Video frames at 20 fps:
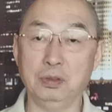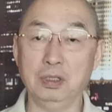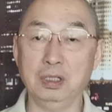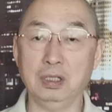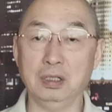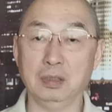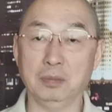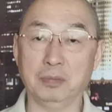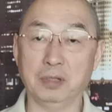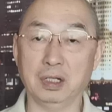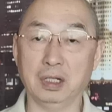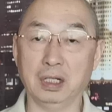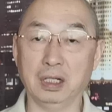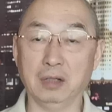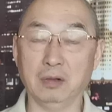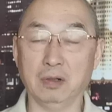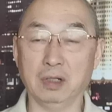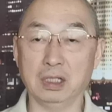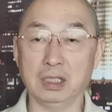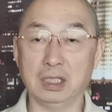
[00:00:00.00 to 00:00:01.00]
区，不是
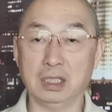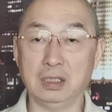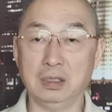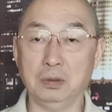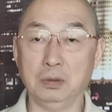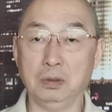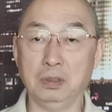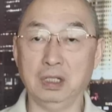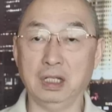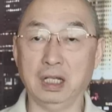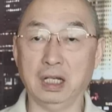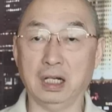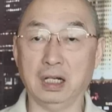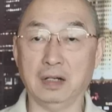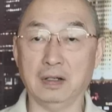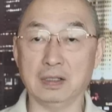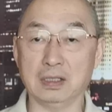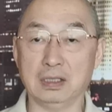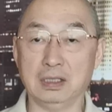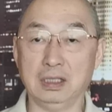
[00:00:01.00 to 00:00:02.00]
六个区域也
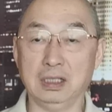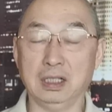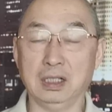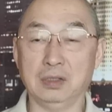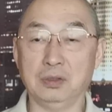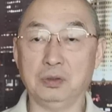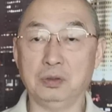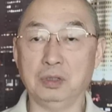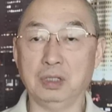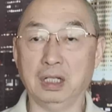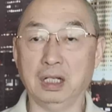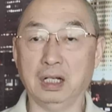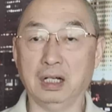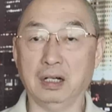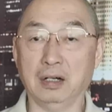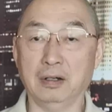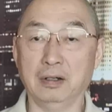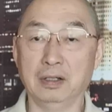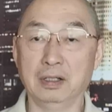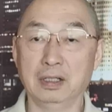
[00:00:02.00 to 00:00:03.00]
好，七个区也
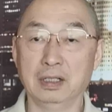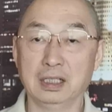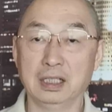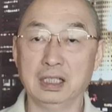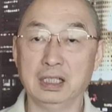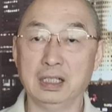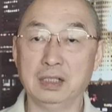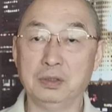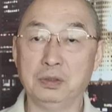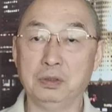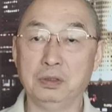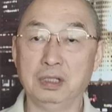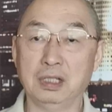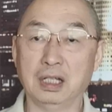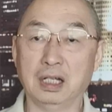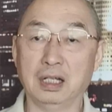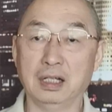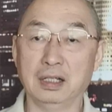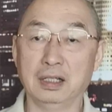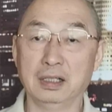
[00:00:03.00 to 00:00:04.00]
好，这些区
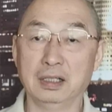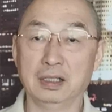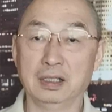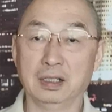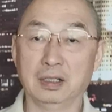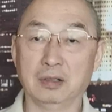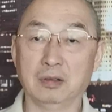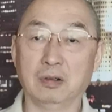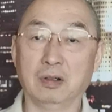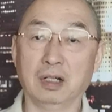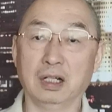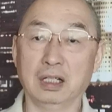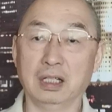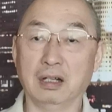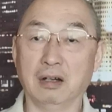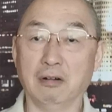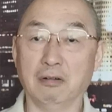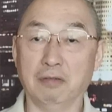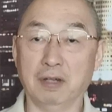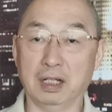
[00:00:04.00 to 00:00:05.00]
呢，我
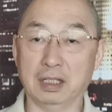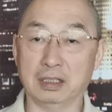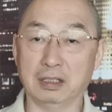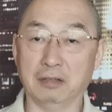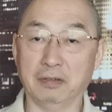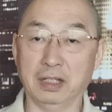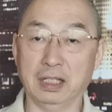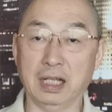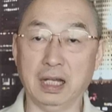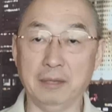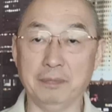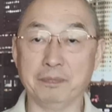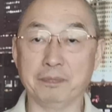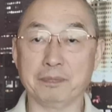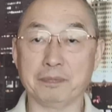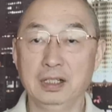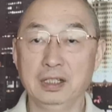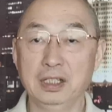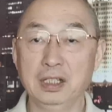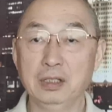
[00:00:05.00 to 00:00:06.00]
要发射飞弹。
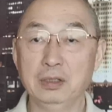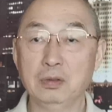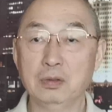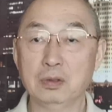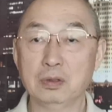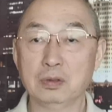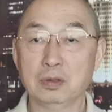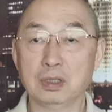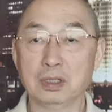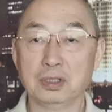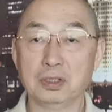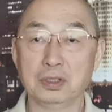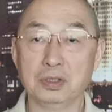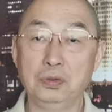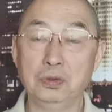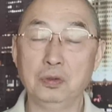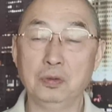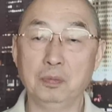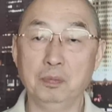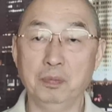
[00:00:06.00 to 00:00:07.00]
这个动作
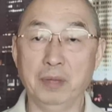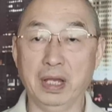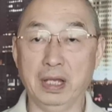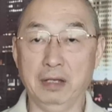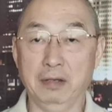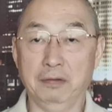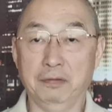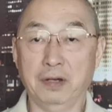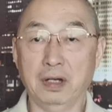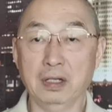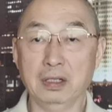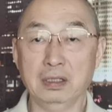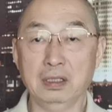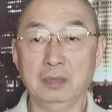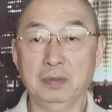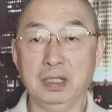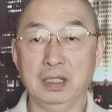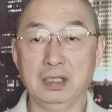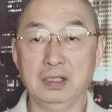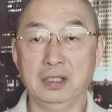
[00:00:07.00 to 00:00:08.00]
就美方
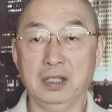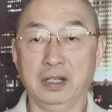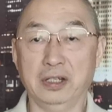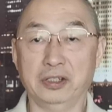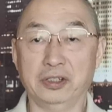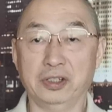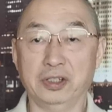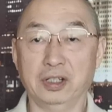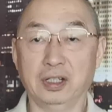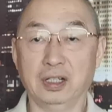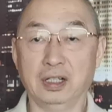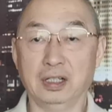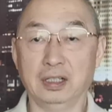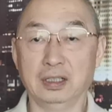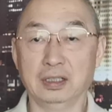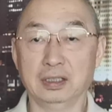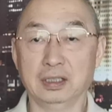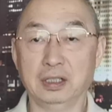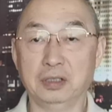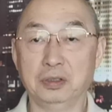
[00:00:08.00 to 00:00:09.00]
这边解释
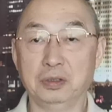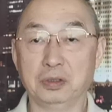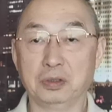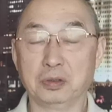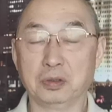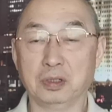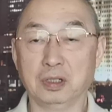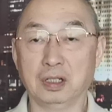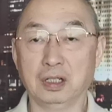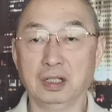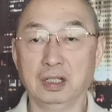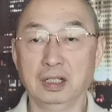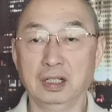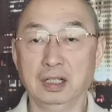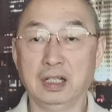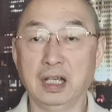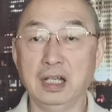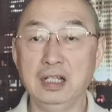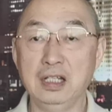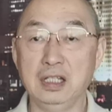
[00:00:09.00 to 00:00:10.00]
呢，他就是说
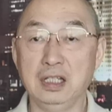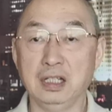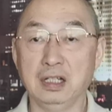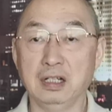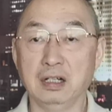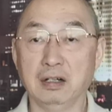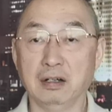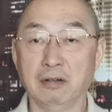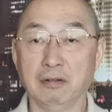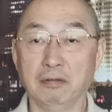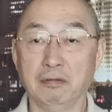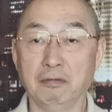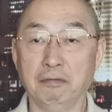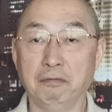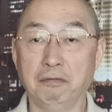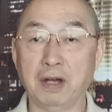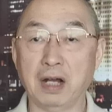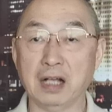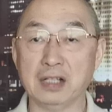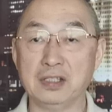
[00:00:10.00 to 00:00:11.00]
给你一个
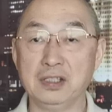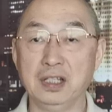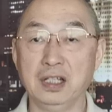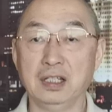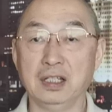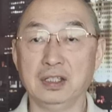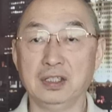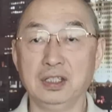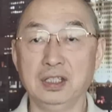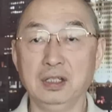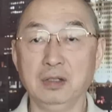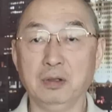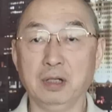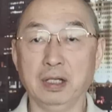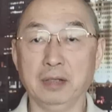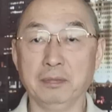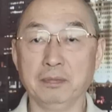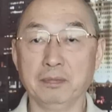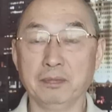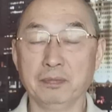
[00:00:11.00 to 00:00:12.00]
发泄的机
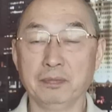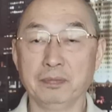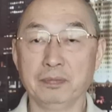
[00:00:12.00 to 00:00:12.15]
会，